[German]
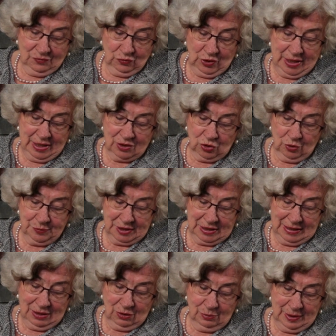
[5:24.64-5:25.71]
Woher kommt
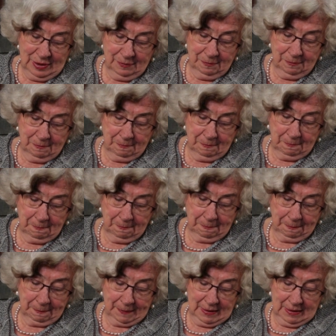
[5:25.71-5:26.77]
der Glaube?
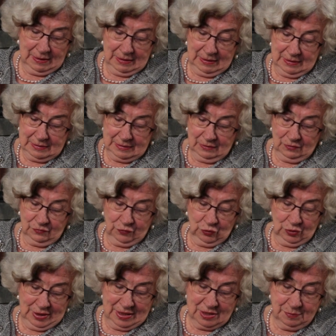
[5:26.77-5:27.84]

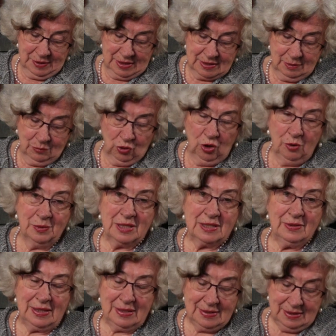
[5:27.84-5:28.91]
Davon lesen wir jetzt im Römer
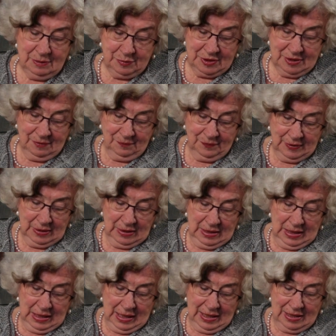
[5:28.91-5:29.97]
10, 17.
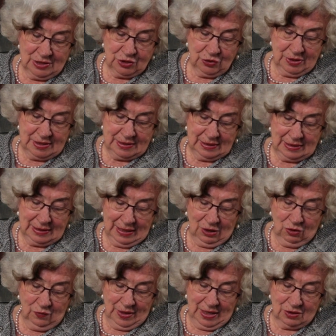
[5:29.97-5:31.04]
Also ist der
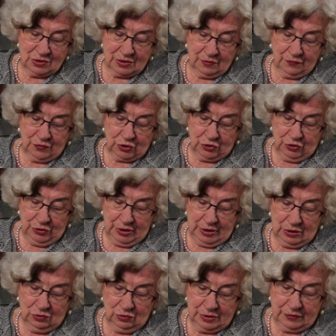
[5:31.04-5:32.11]
Glaube aus der
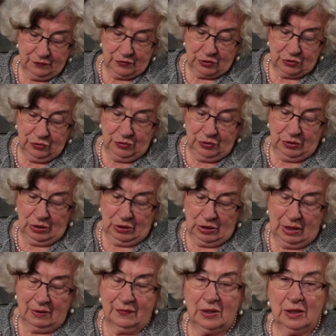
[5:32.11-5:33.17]
Verkündigung, die
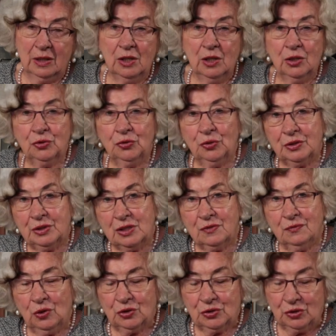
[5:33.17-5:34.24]
Verkündigung aber durch
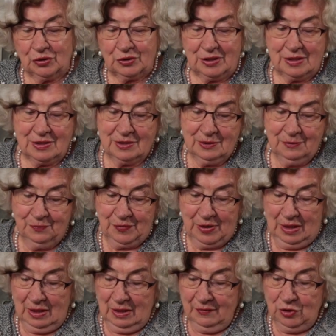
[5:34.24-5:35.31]
das Wort Gottes.
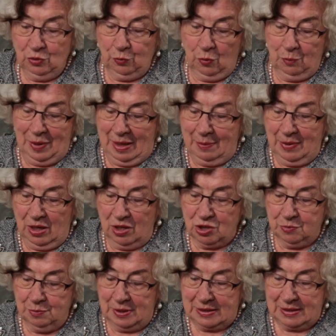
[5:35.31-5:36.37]
Wenn du Probleme
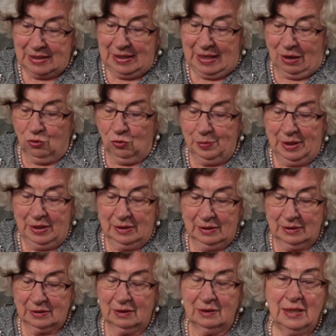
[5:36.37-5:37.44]
hast mit
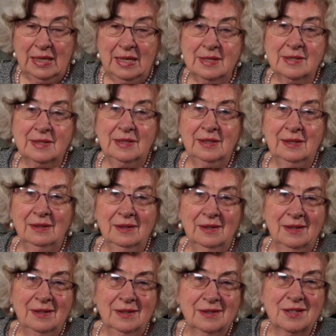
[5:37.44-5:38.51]
Glauben, dann liest dir
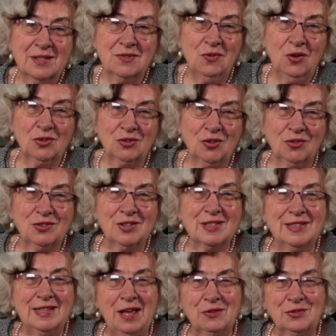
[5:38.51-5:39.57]
das Wort
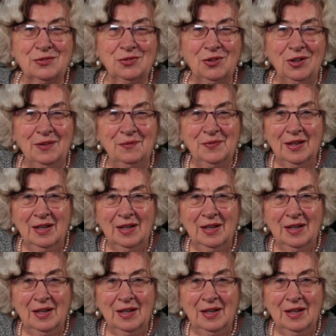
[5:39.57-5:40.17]
Gottes laut vor.